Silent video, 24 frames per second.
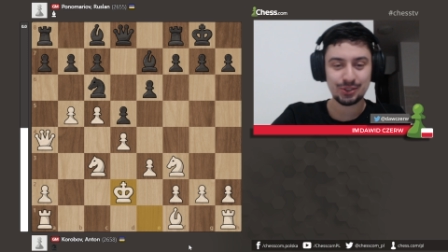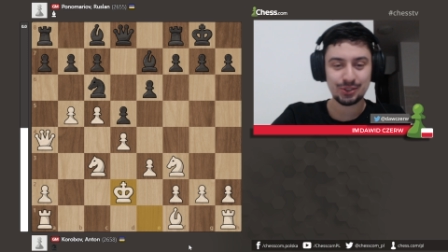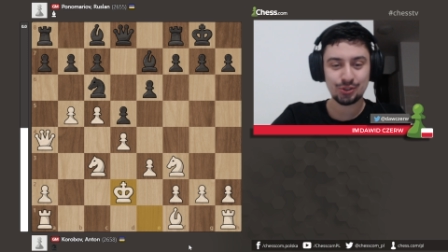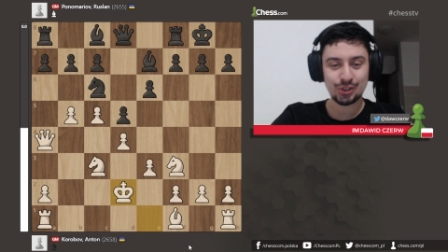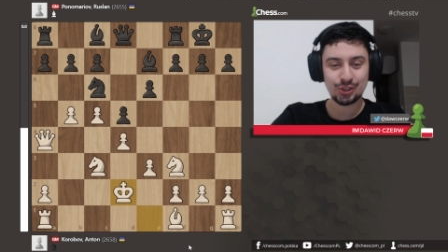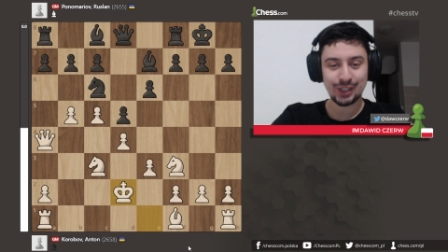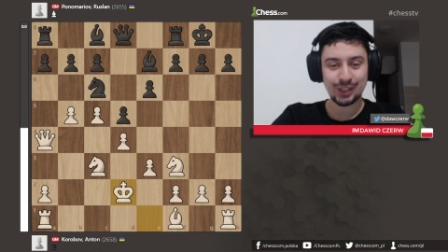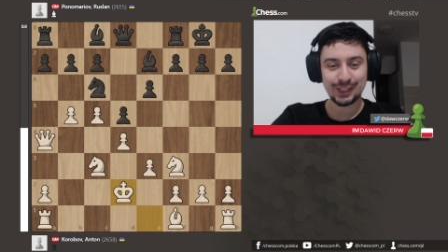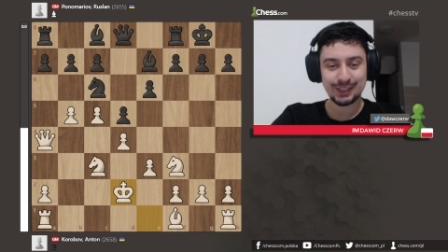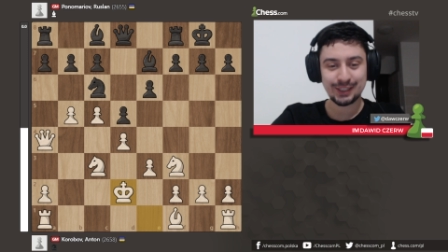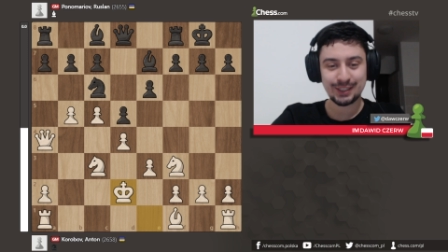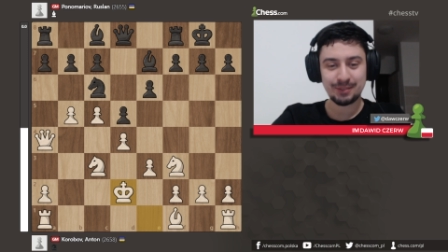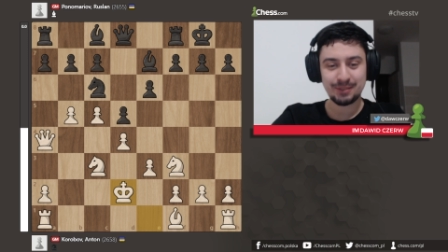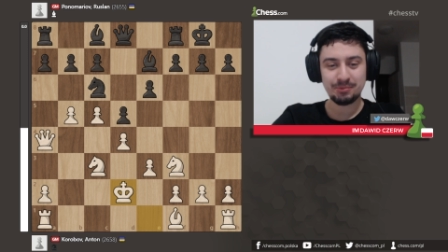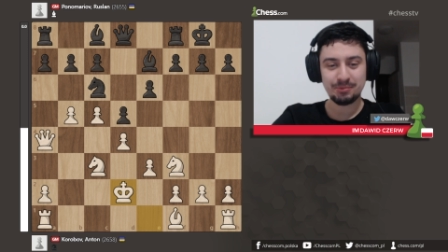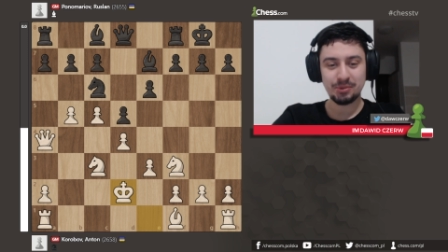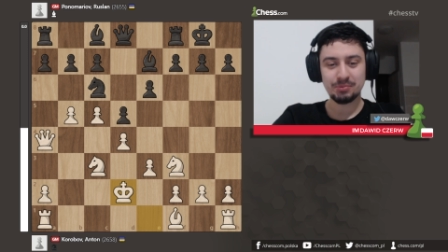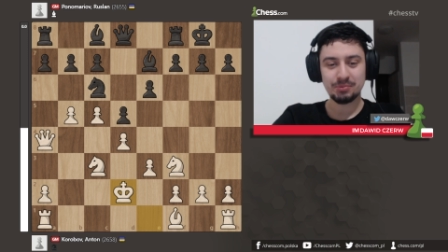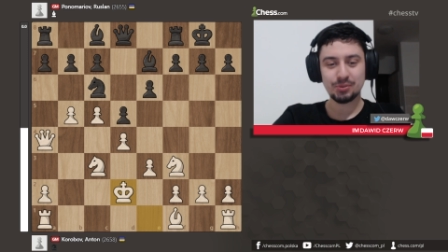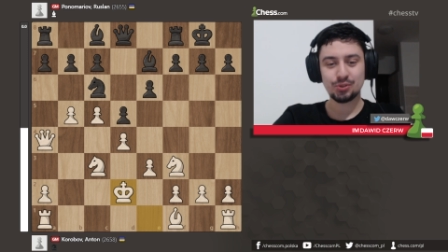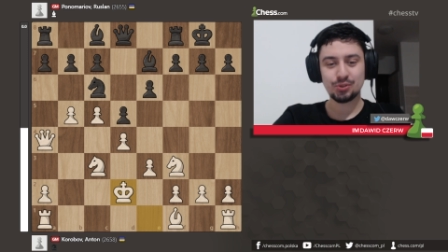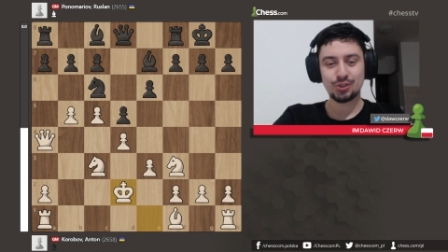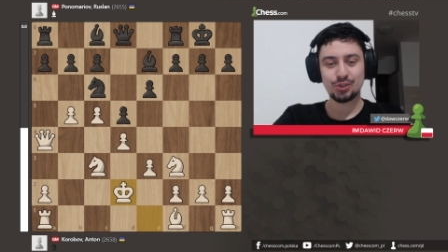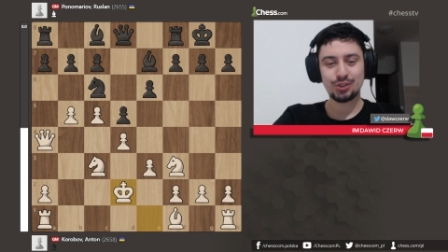czarnymi
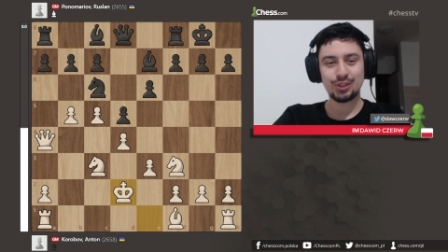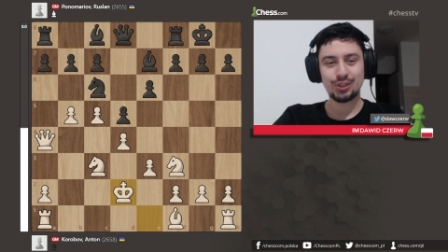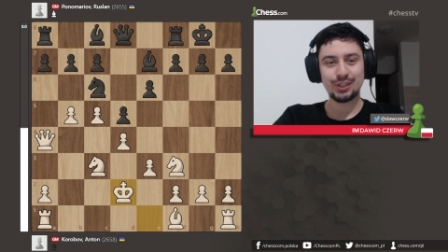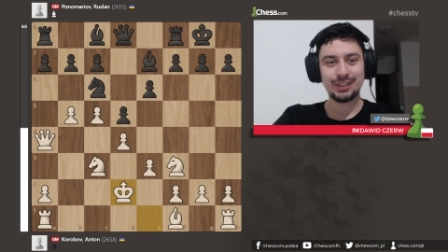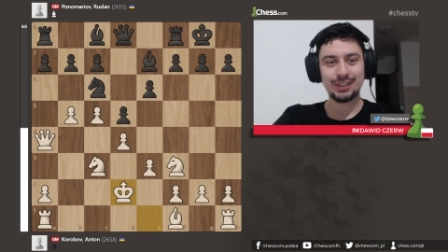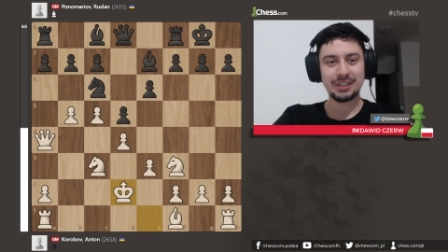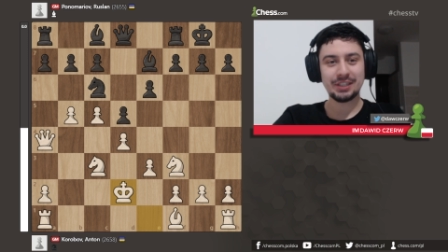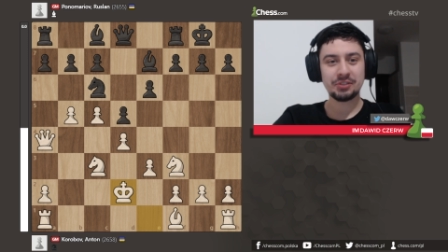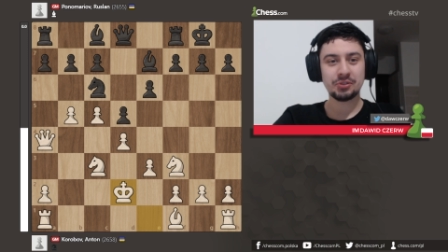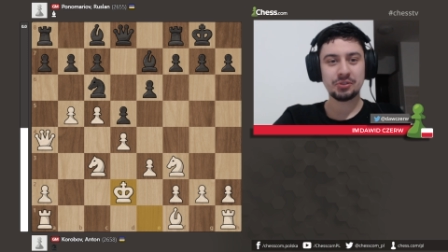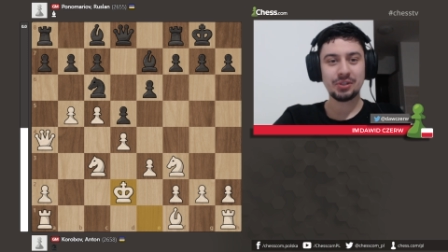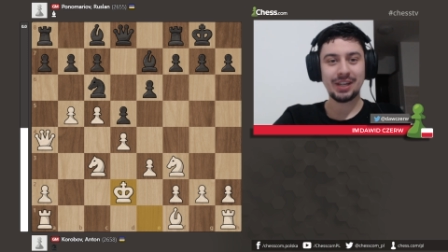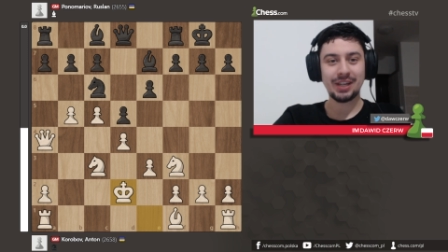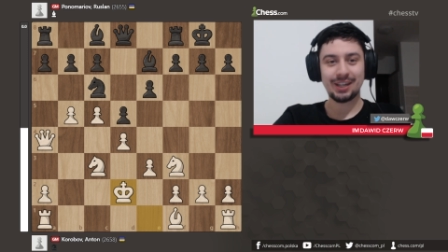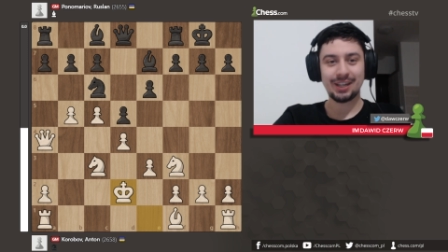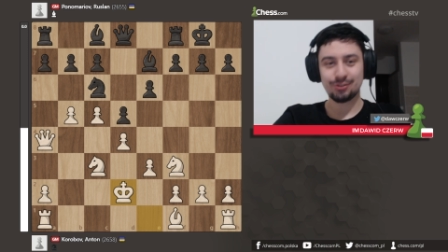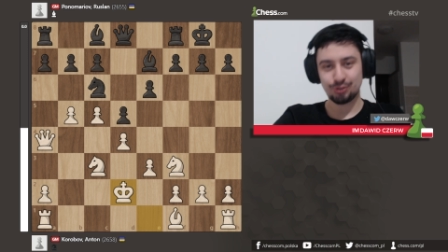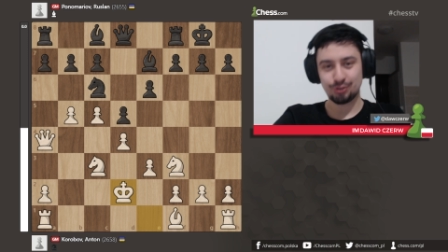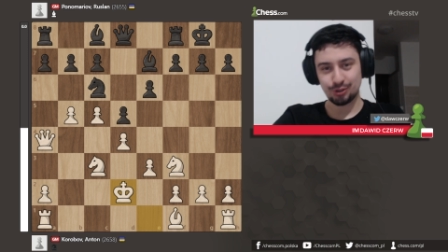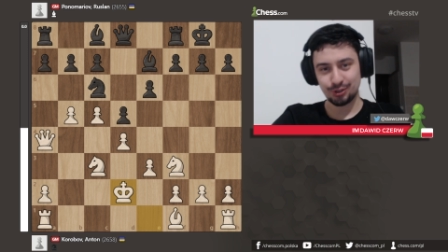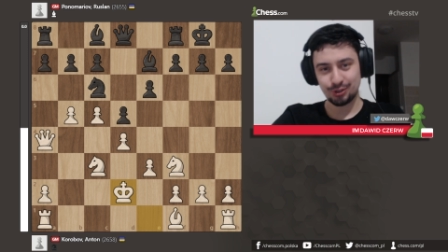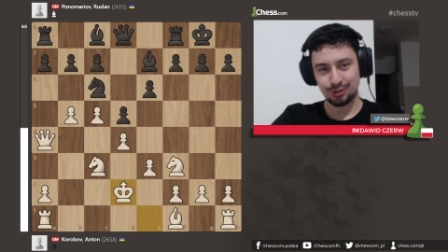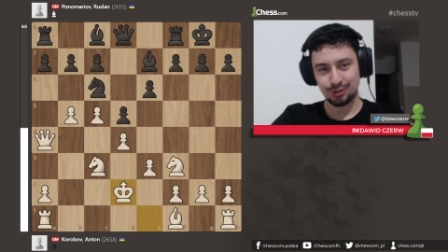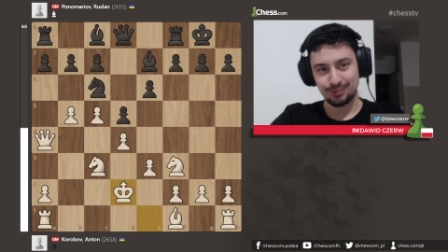możecie nie
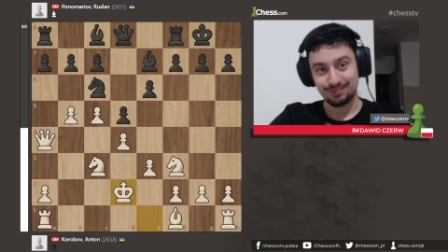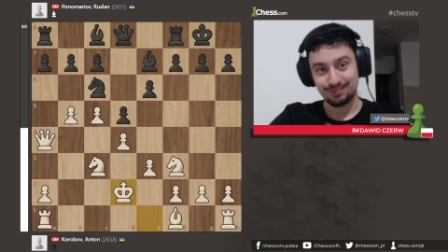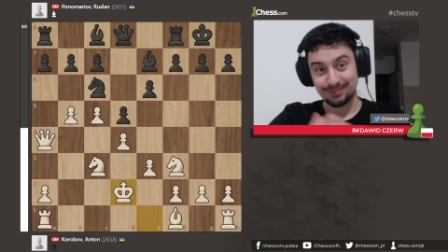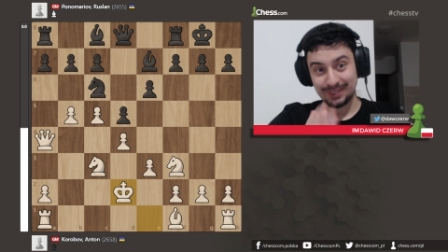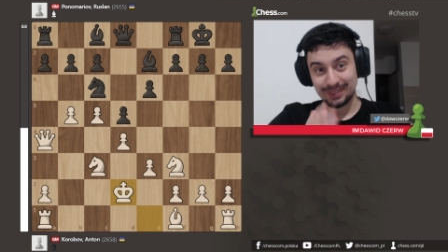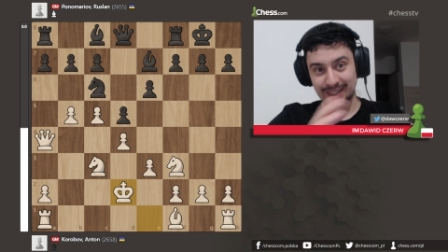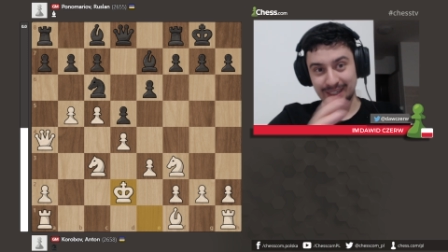kojarzyć,